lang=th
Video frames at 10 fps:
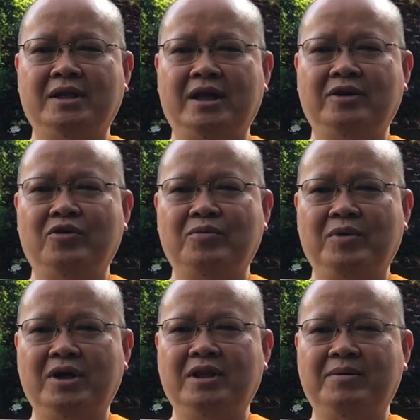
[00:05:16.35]
ญาติโยม
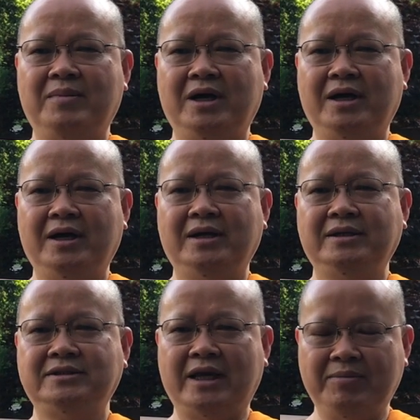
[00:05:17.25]
ก็จะมา
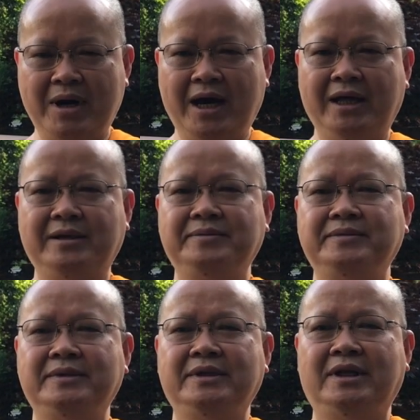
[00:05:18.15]
ใส่บาตร
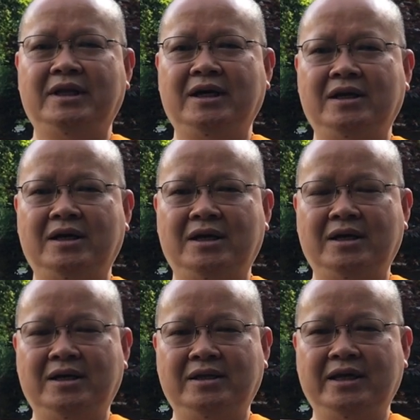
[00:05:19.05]
แล้วก็
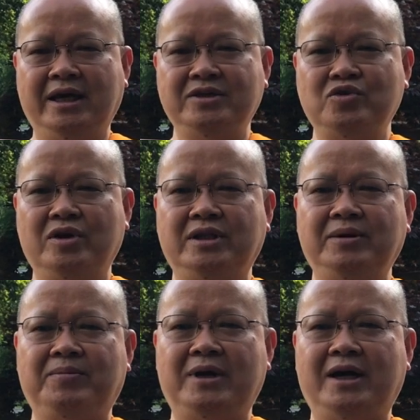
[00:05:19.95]
ในช่วง
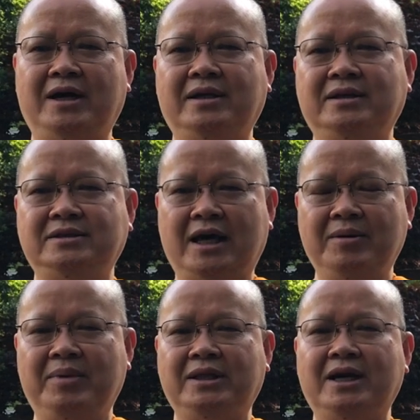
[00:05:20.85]
ที่พระฉั
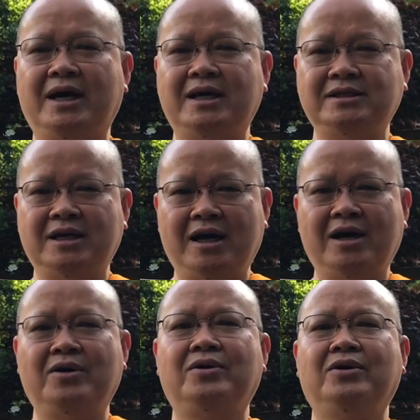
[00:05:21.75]
นพระทหารเช้า
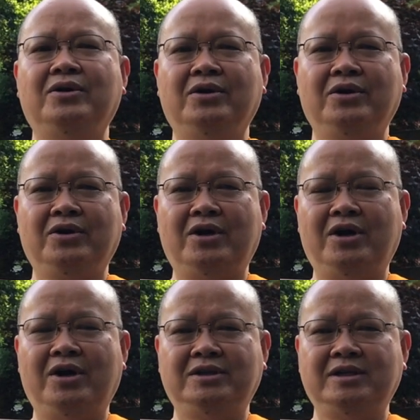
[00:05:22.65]
ก็
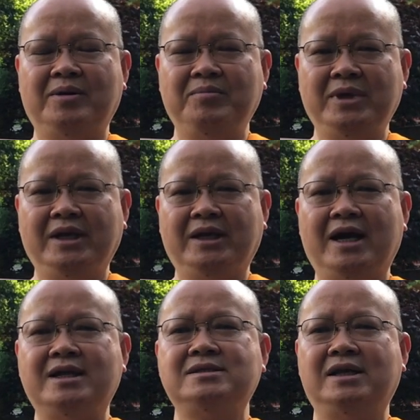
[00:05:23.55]
จะมี
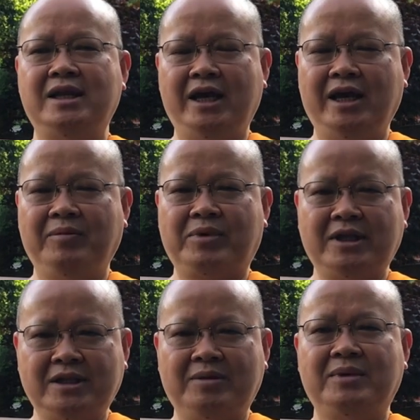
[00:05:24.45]
การแสดงพ
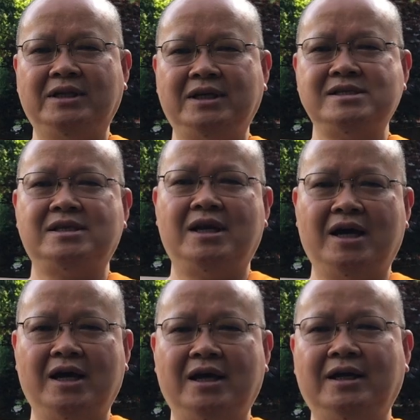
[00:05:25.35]
ระธรรมเทศนา